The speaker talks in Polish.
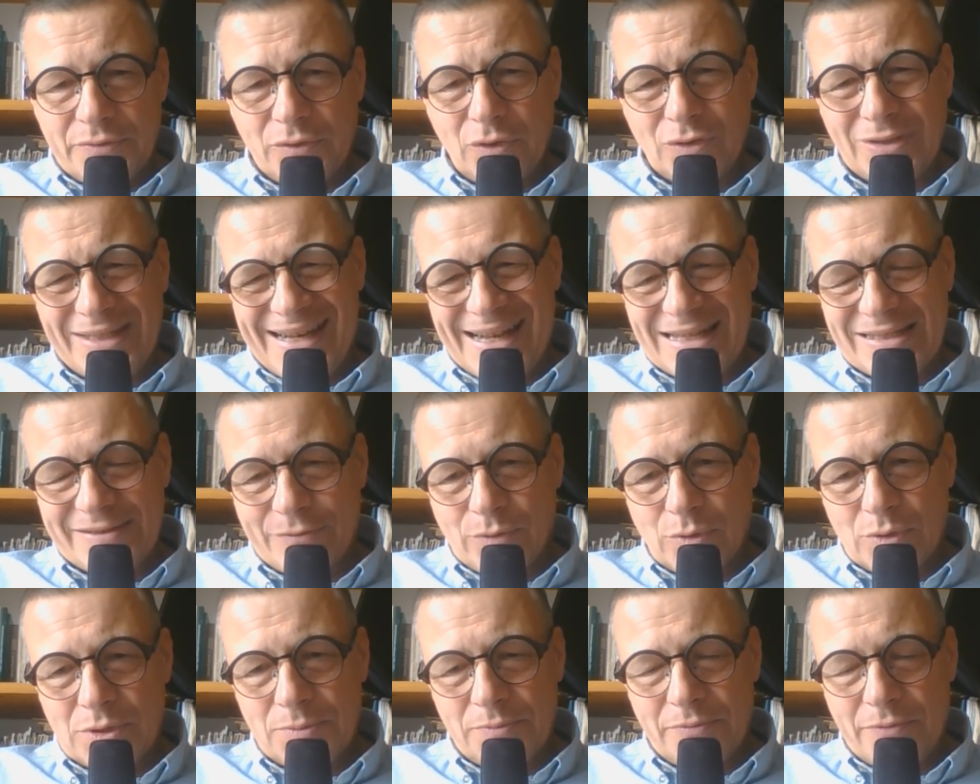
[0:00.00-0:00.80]
No teraz
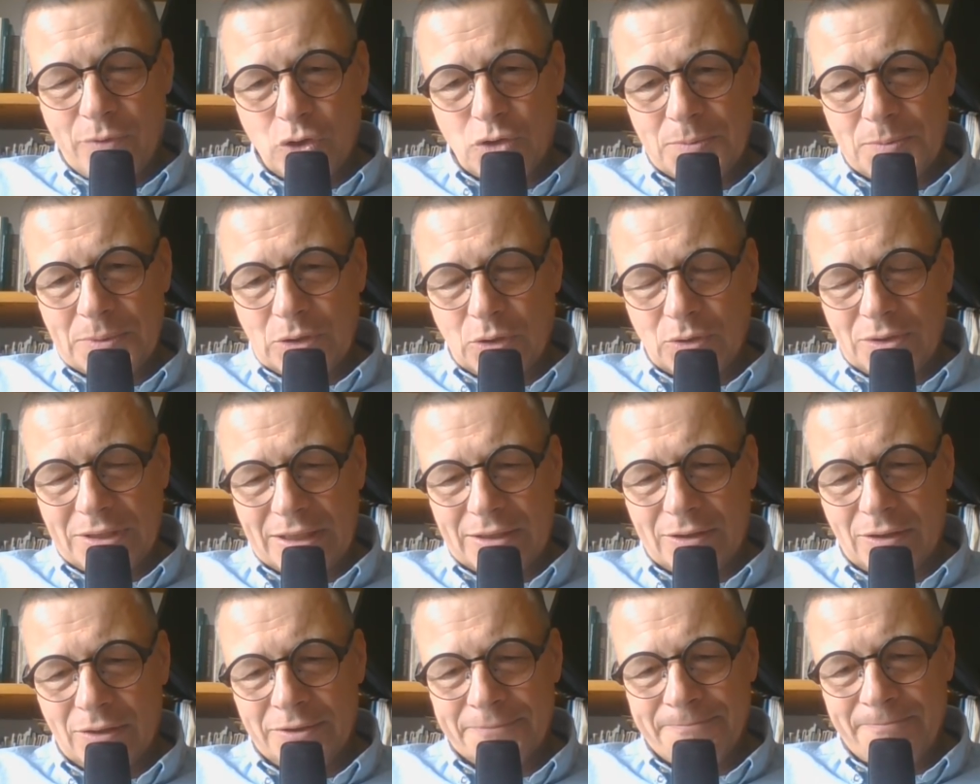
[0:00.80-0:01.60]
wróć, wróćmy do
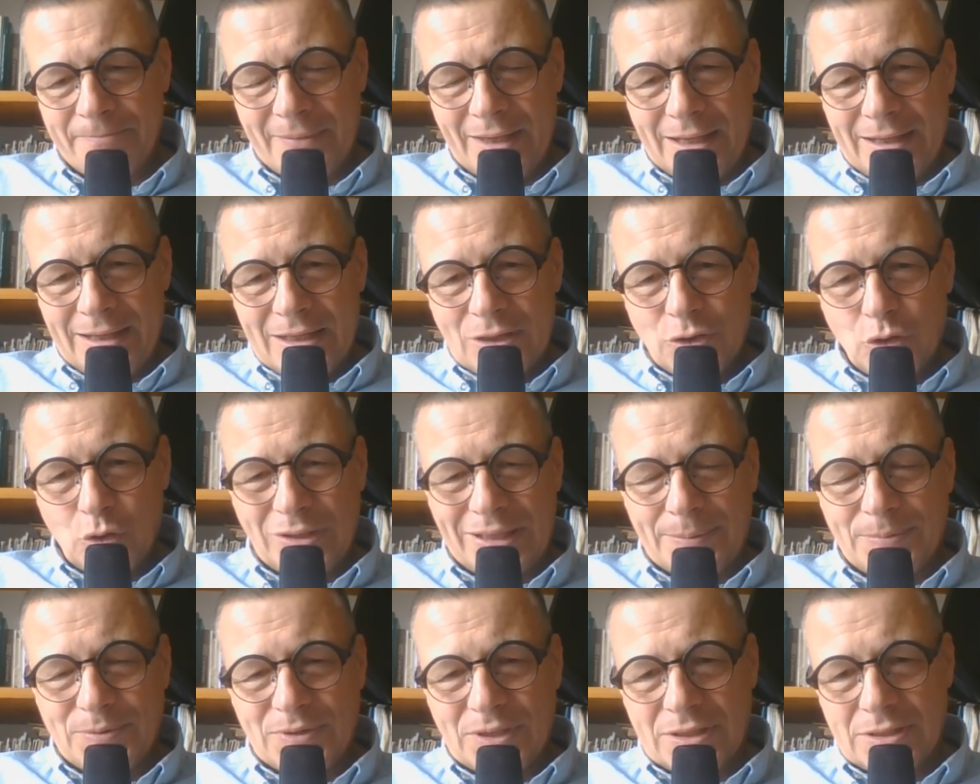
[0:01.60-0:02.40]
tego, do
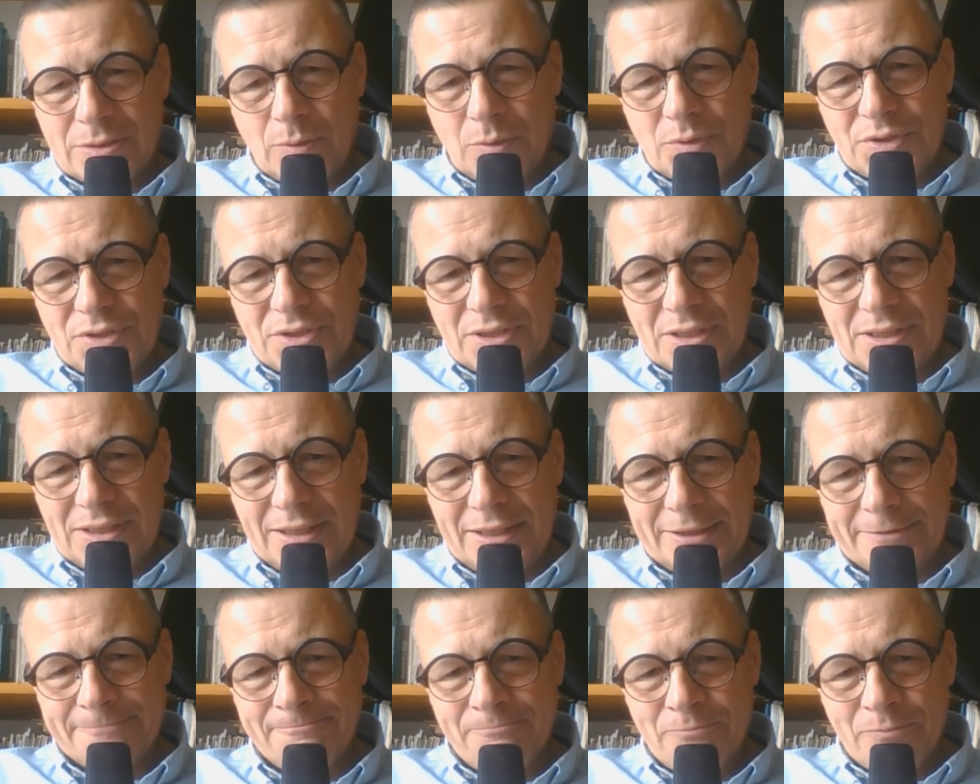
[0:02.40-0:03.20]
tej przeszłości
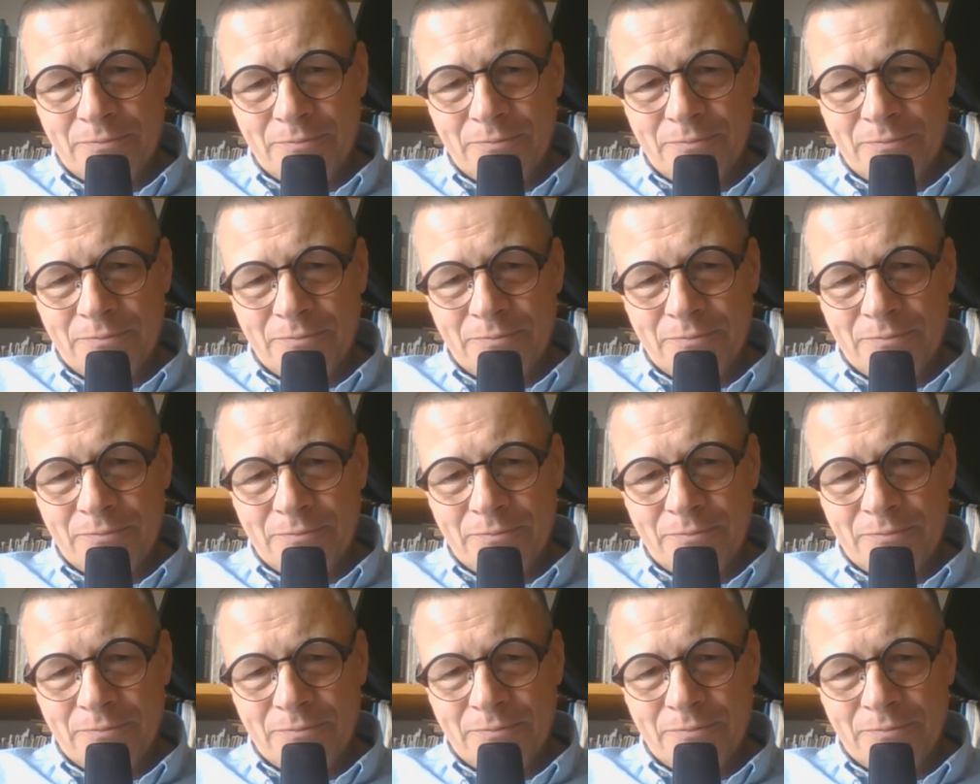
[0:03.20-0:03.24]
Chin.